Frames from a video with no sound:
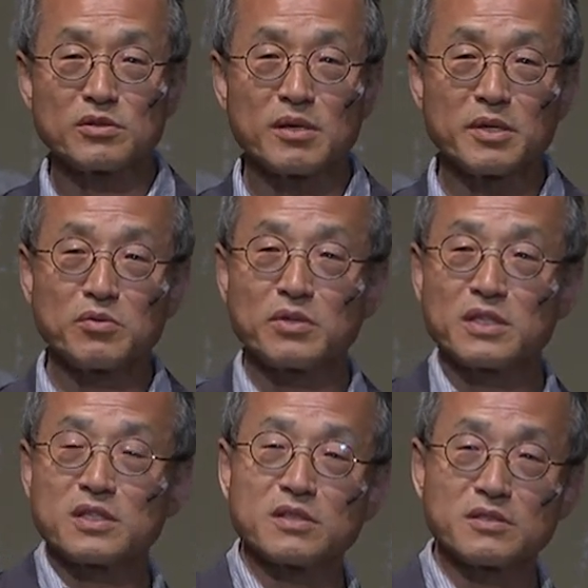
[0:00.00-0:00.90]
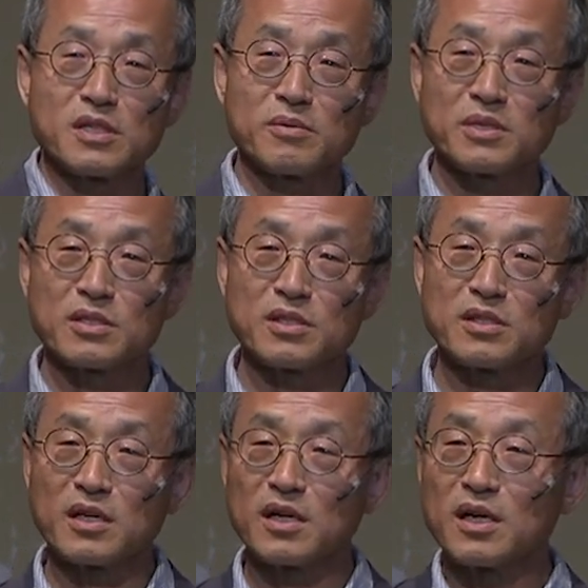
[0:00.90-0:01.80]
남아공에 사는 사람한테
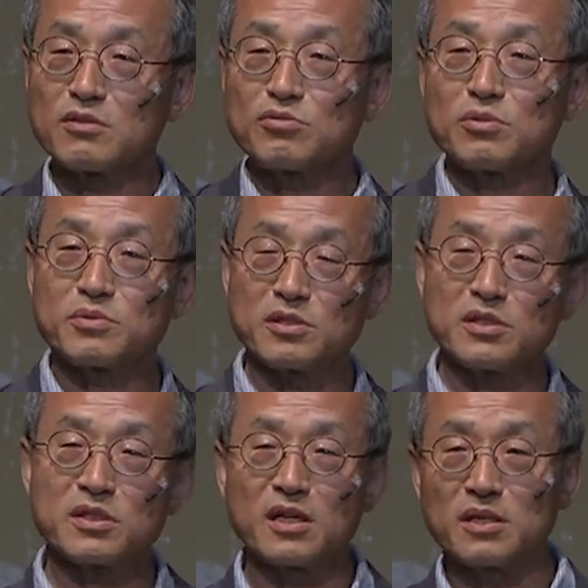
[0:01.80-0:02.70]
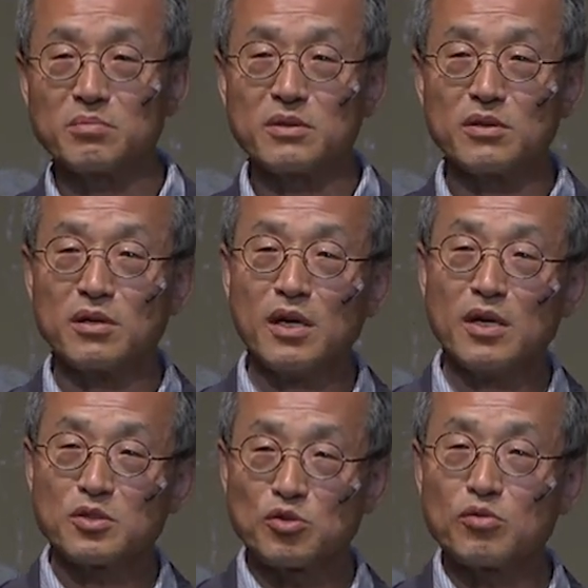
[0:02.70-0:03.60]
내가 갈 수 없으니 따개비를
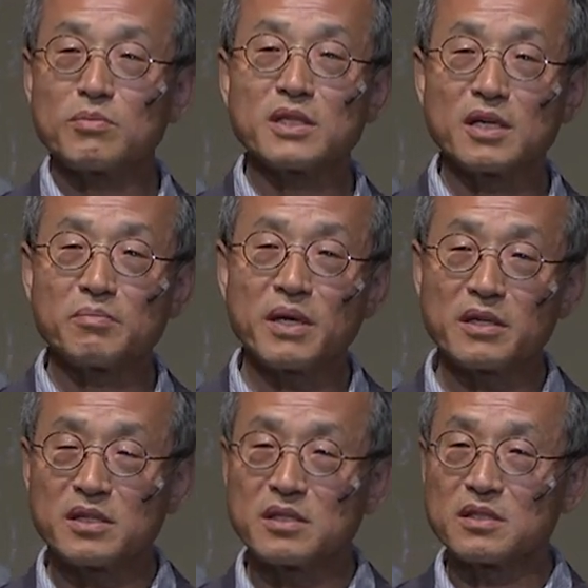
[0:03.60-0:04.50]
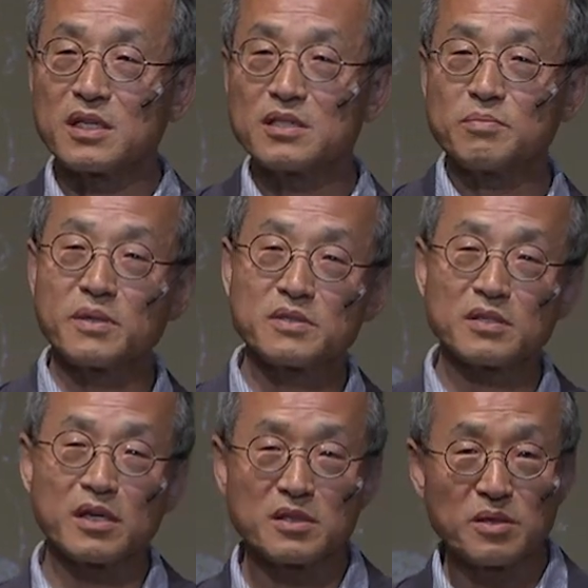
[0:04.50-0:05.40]
종마다 100개씩 채집해서
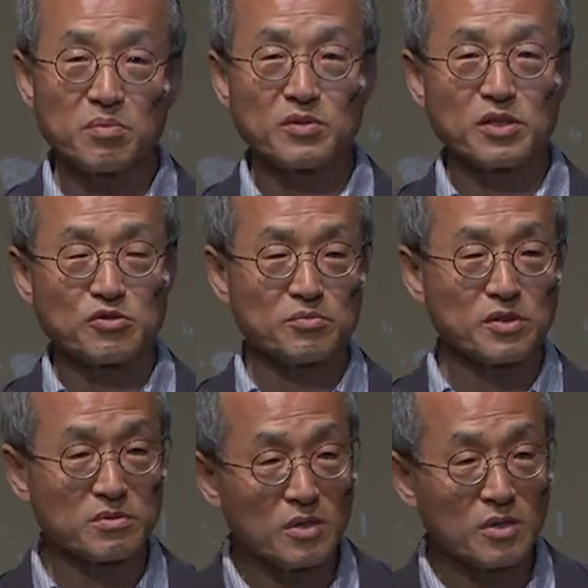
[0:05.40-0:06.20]
나한테 보내주면